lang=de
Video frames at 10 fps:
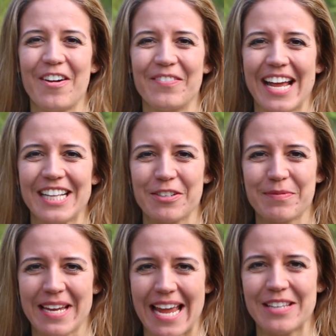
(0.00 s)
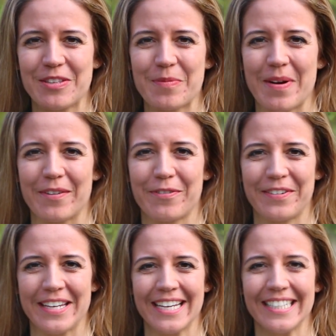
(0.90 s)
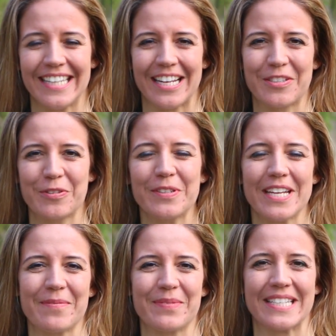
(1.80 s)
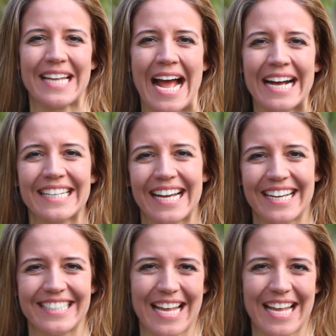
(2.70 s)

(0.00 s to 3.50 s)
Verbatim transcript: kommen wir jetzt zum Trend Nummer 4, der zunehmende Drang nach